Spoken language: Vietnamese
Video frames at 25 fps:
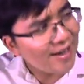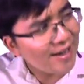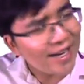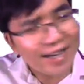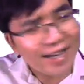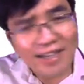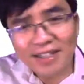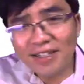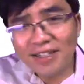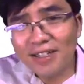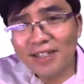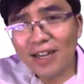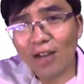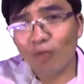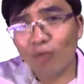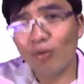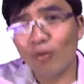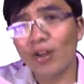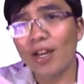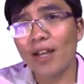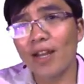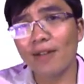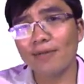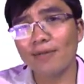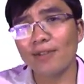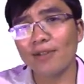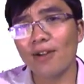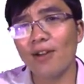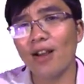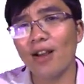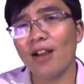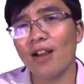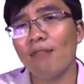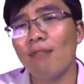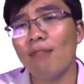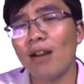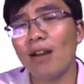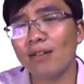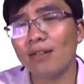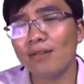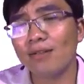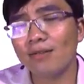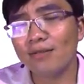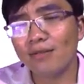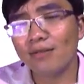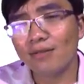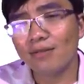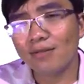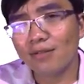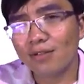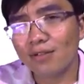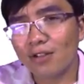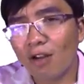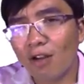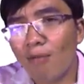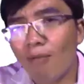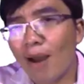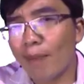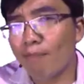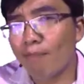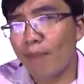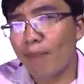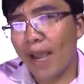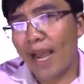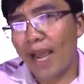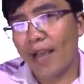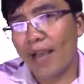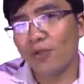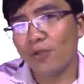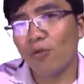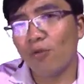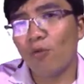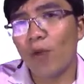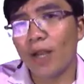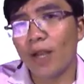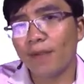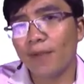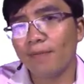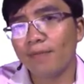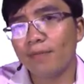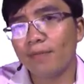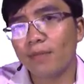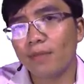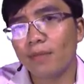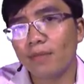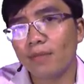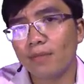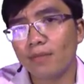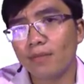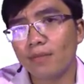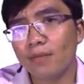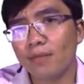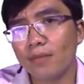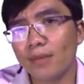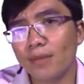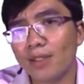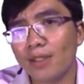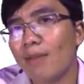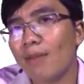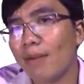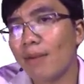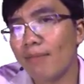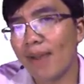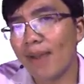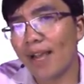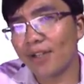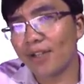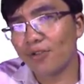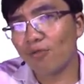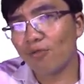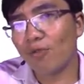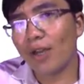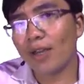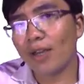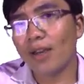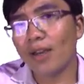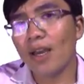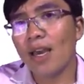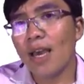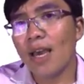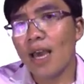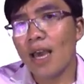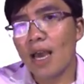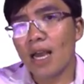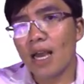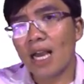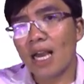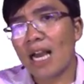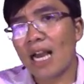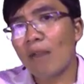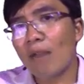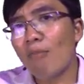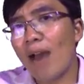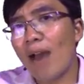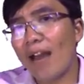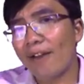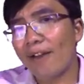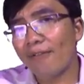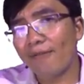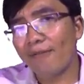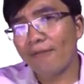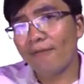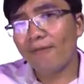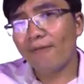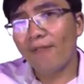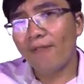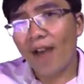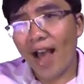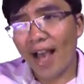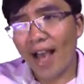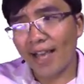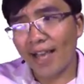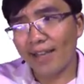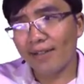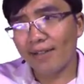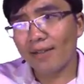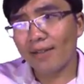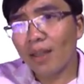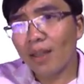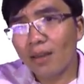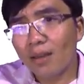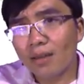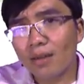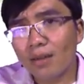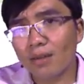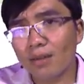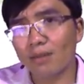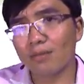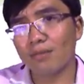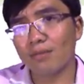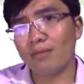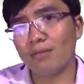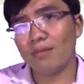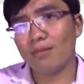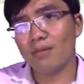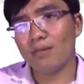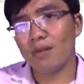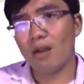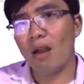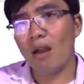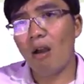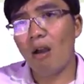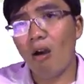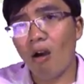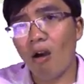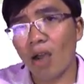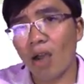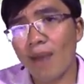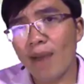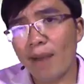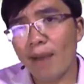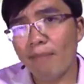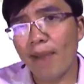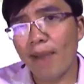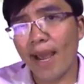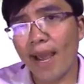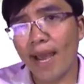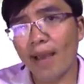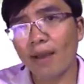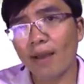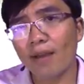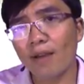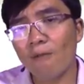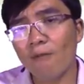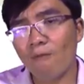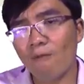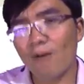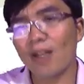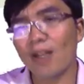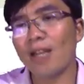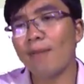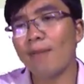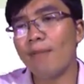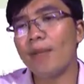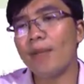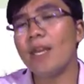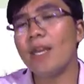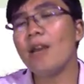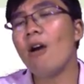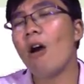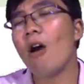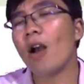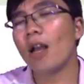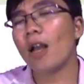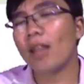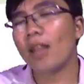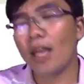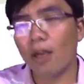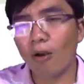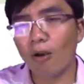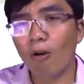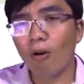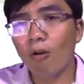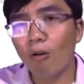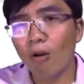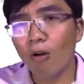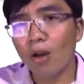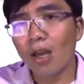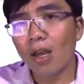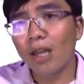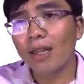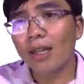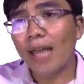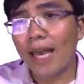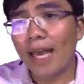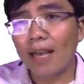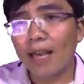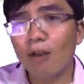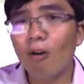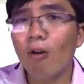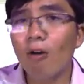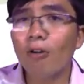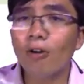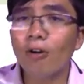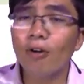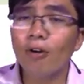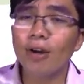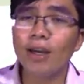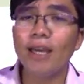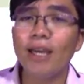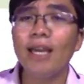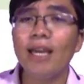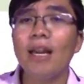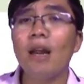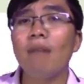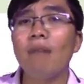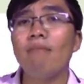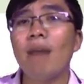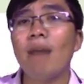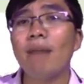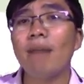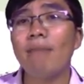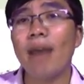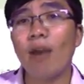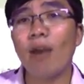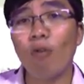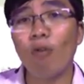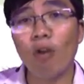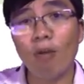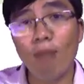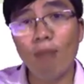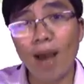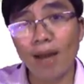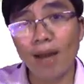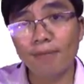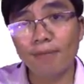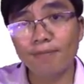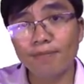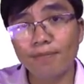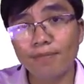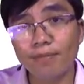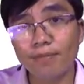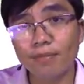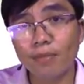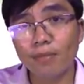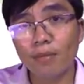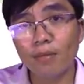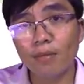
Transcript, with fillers: là gần như là quyết định, đó là các bạn có bạn bè xung quanh. Có bạn bè xung quanh, các bạn phải tích cực hỏi bạn bè và thậm chí hỏi cả thầy cô. Thầy cô đôi khi là bạn bè của các bạn,